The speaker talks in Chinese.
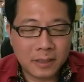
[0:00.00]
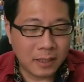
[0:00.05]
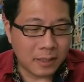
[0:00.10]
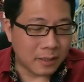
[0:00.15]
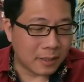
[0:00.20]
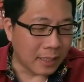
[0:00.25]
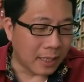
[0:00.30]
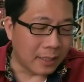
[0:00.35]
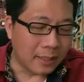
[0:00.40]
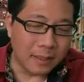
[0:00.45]

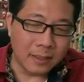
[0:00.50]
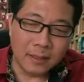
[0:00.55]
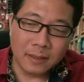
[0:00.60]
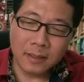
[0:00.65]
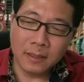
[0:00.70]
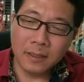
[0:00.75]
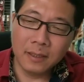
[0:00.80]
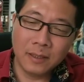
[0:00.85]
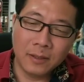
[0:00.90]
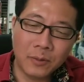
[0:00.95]
现在
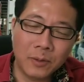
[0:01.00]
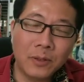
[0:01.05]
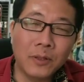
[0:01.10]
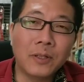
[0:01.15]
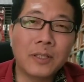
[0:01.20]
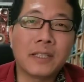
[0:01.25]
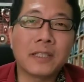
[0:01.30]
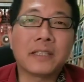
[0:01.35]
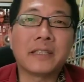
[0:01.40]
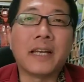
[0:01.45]
呢，我
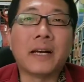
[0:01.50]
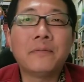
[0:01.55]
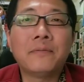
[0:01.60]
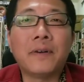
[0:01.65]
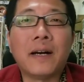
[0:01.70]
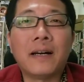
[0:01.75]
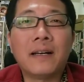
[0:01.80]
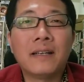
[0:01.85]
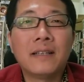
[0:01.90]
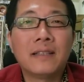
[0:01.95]
有一个想
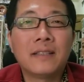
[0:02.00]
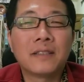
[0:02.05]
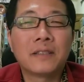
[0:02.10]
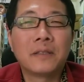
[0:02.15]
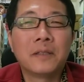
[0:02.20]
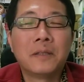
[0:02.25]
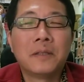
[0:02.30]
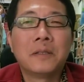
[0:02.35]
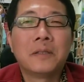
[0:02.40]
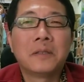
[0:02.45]
法，
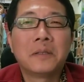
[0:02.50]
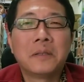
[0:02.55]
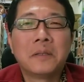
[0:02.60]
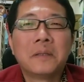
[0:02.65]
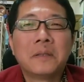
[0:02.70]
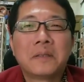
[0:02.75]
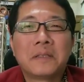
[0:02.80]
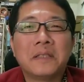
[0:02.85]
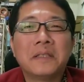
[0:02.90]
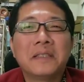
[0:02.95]

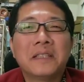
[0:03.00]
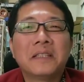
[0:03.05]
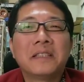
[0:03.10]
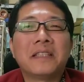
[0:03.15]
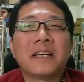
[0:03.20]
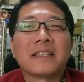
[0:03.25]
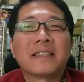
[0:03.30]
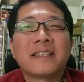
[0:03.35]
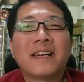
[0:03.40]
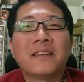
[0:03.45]
今天
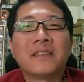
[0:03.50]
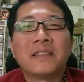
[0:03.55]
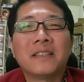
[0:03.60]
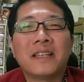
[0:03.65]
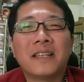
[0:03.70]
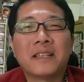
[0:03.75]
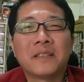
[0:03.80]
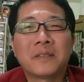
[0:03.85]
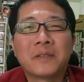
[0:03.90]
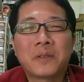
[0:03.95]
想到
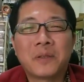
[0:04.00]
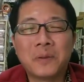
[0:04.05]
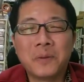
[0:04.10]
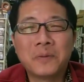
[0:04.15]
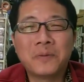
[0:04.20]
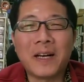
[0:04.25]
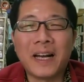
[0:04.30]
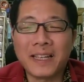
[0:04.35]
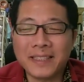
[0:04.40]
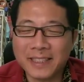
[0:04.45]
的，
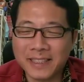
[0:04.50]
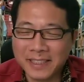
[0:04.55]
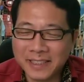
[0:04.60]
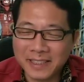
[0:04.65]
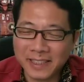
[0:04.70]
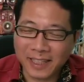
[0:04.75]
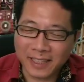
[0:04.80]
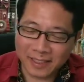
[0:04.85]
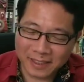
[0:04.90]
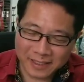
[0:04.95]
突发奇
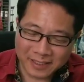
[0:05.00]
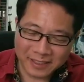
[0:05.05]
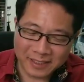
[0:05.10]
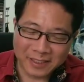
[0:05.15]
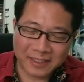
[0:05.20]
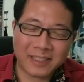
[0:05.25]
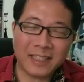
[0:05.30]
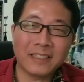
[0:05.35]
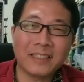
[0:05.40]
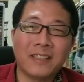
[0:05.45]
想，
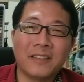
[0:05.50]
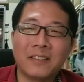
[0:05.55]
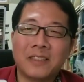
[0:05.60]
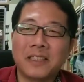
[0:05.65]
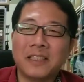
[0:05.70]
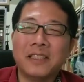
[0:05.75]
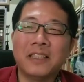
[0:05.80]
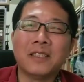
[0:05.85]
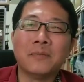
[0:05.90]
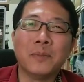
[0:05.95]
看到
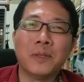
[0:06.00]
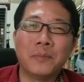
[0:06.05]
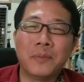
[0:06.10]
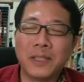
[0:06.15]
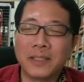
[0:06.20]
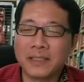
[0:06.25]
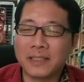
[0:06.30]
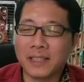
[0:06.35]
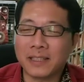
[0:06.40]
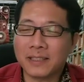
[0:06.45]
这一盒名
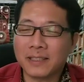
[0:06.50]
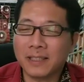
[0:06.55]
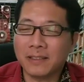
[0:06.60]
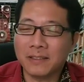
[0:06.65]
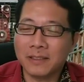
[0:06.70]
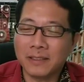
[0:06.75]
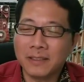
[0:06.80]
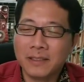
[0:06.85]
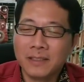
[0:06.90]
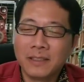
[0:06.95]
片想
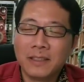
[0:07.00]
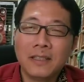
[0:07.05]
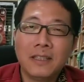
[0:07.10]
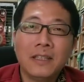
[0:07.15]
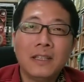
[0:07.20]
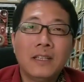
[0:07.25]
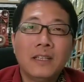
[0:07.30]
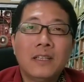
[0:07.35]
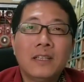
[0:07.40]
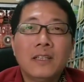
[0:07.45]
到
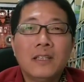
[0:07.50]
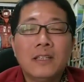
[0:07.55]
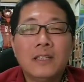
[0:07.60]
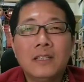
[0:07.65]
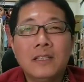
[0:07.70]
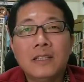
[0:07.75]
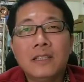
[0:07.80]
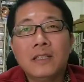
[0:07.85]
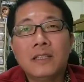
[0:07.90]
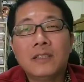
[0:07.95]

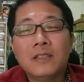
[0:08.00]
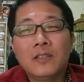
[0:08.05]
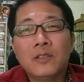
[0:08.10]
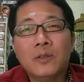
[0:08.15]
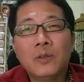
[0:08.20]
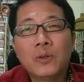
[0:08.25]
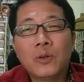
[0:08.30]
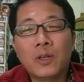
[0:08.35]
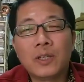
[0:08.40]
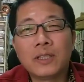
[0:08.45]
的。
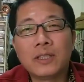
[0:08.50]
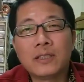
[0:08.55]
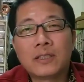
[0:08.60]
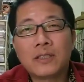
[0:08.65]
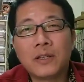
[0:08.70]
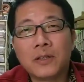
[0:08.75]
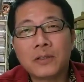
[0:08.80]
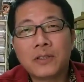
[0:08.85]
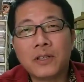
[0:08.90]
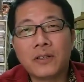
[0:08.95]
如果你
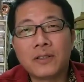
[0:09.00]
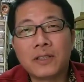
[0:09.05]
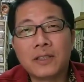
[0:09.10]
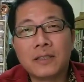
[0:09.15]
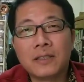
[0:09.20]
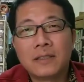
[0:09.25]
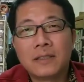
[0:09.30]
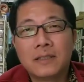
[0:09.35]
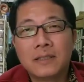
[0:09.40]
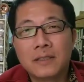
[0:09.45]
抽中
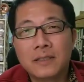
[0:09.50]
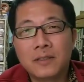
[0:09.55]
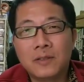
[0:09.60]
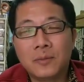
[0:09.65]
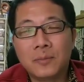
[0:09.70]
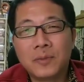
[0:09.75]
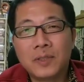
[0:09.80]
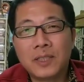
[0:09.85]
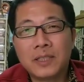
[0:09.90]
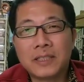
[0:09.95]
了
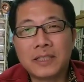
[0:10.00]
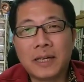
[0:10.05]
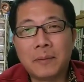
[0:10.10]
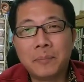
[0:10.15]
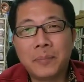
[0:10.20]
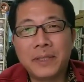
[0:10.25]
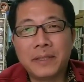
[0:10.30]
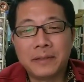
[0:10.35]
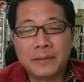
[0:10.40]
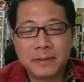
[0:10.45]
我们的
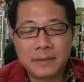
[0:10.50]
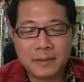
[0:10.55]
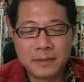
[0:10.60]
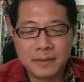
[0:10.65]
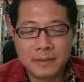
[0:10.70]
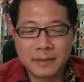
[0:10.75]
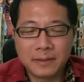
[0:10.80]
奖品，